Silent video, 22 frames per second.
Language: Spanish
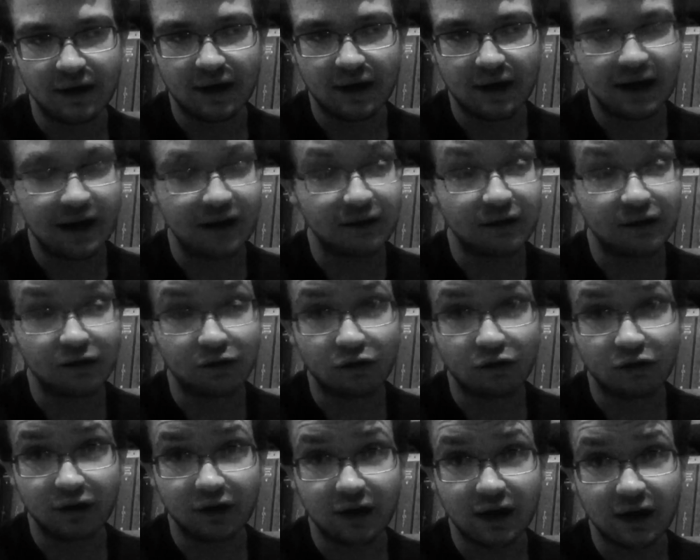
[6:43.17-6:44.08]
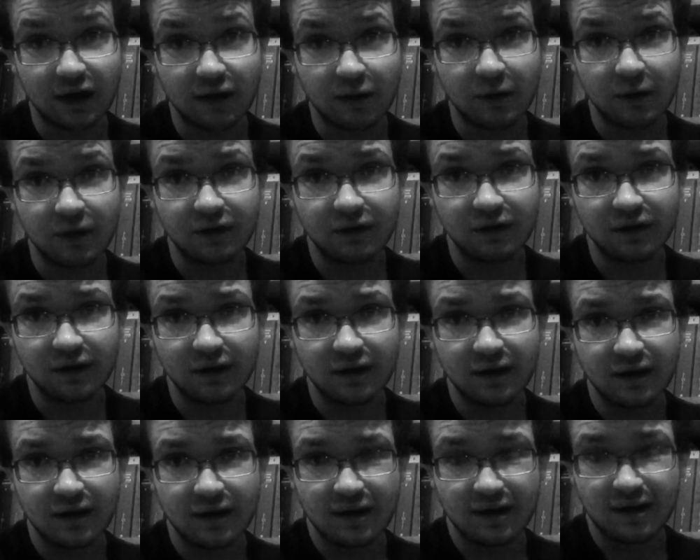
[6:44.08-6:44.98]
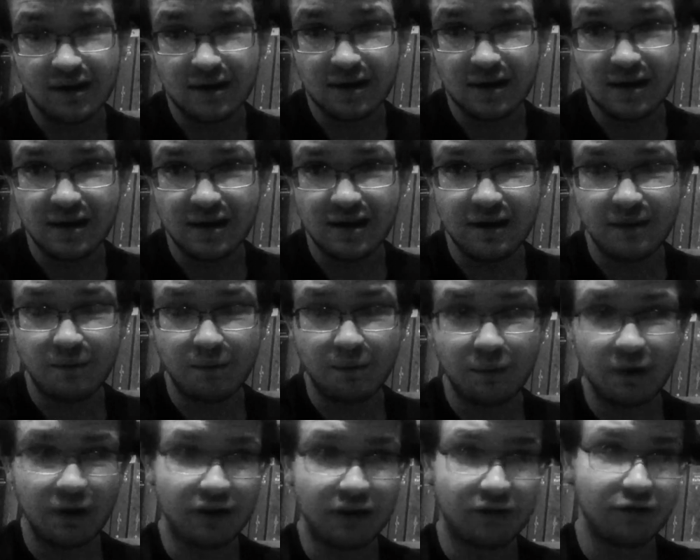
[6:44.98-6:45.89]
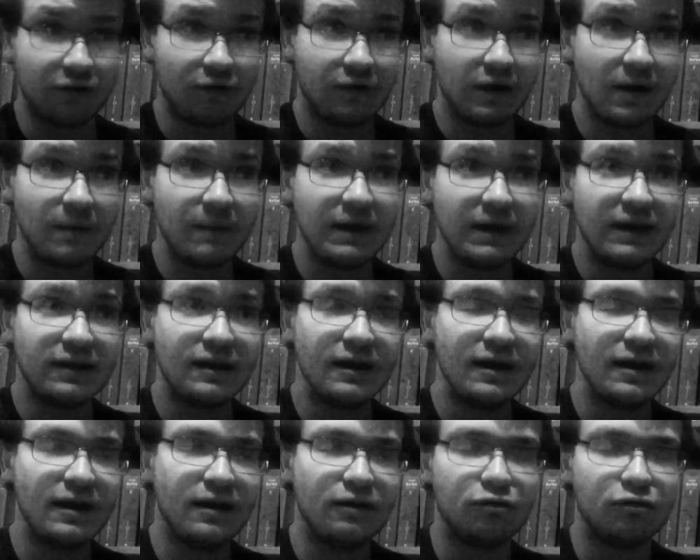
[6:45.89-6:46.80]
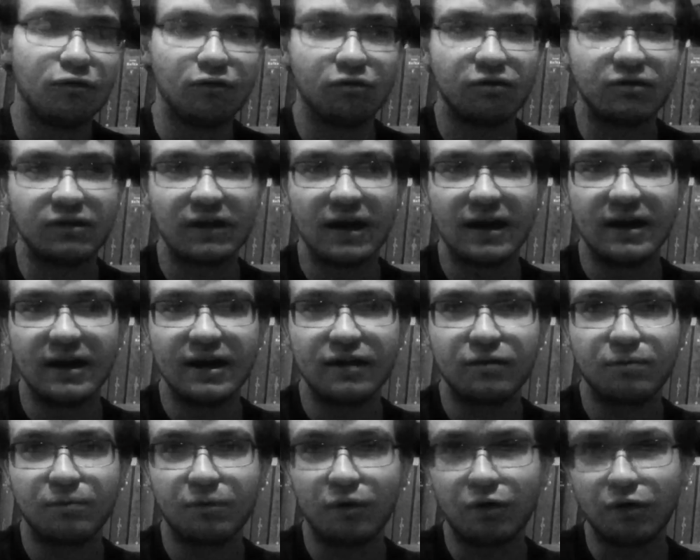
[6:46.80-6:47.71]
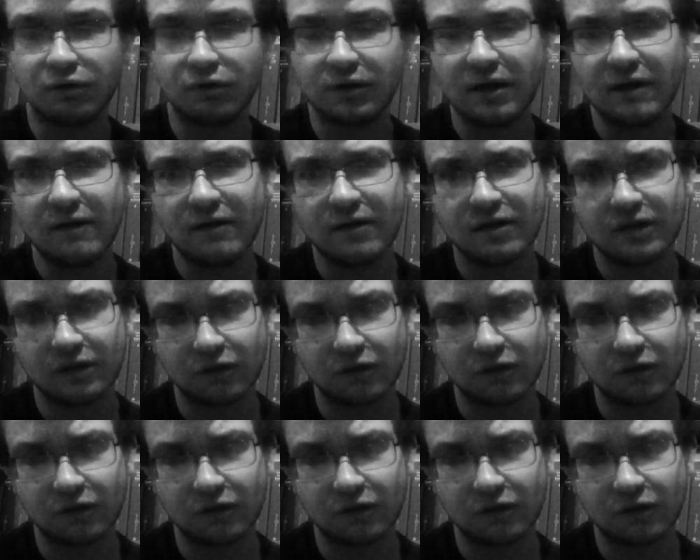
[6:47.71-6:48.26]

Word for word: en el sector nicaragüense y pues obviamente sus áreas productivas,